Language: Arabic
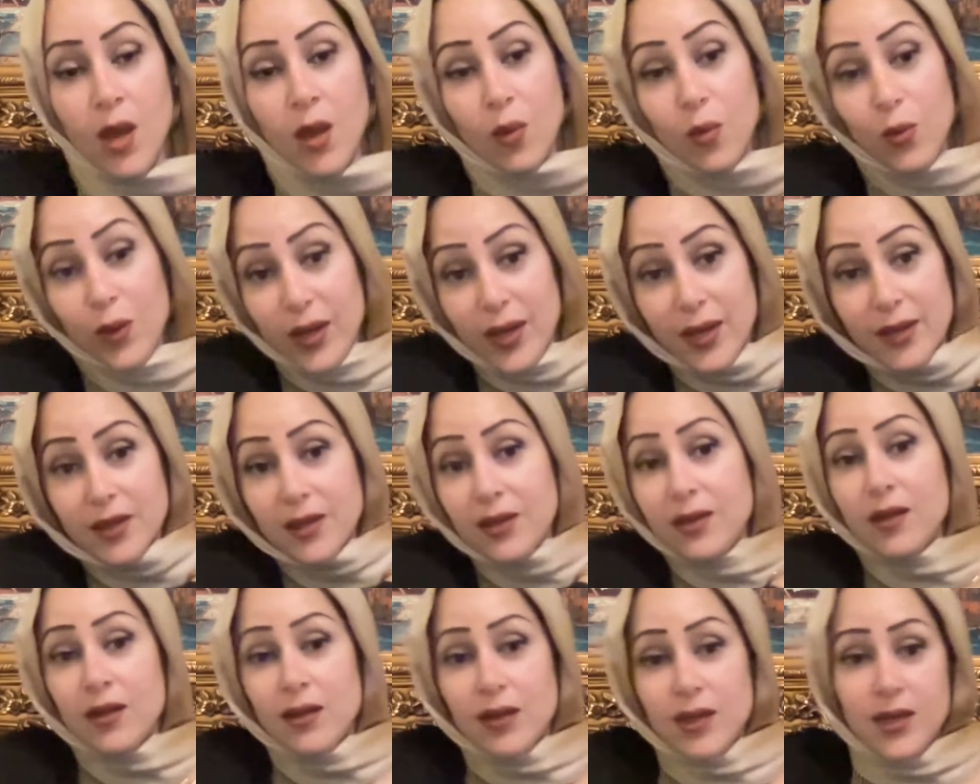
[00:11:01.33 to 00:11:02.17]
ولكن
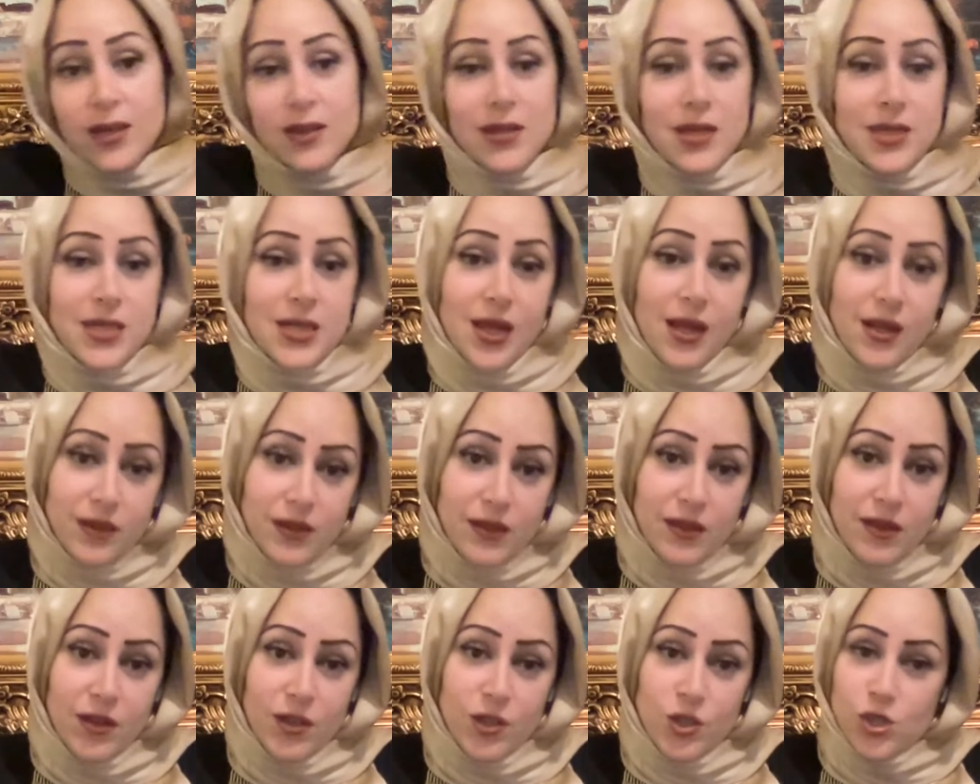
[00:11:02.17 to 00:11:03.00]
انت سالتني
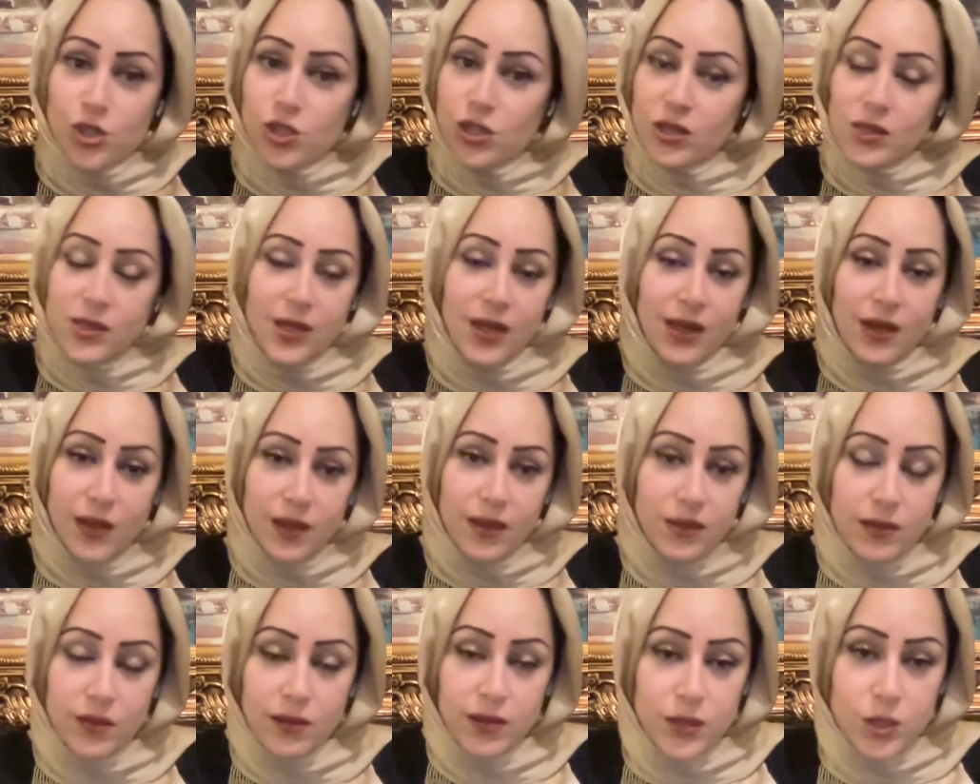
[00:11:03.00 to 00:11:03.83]
رايي الشخصي انا
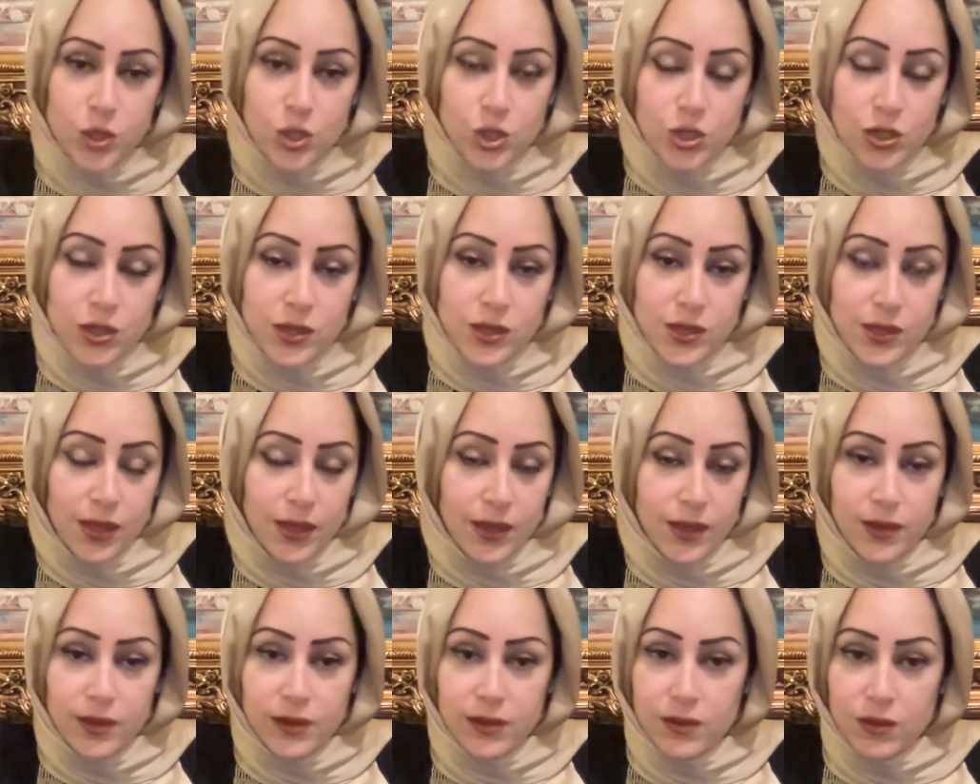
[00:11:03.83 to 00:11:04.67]
هذا رايي الشخصي
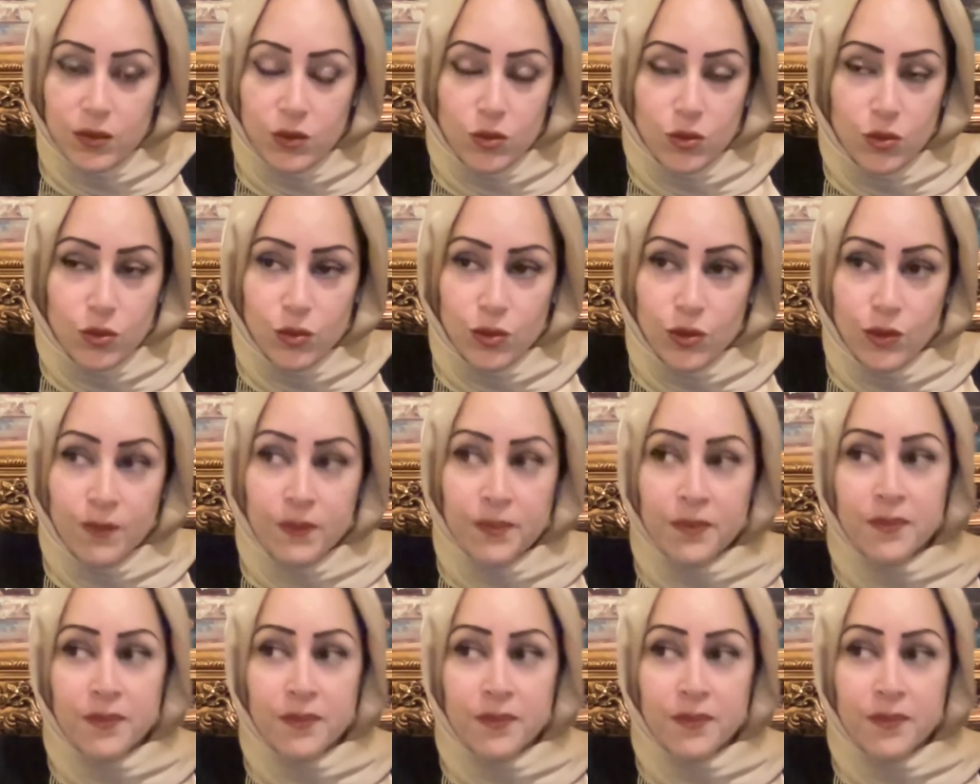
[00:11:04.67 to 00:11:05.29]
اكيد انه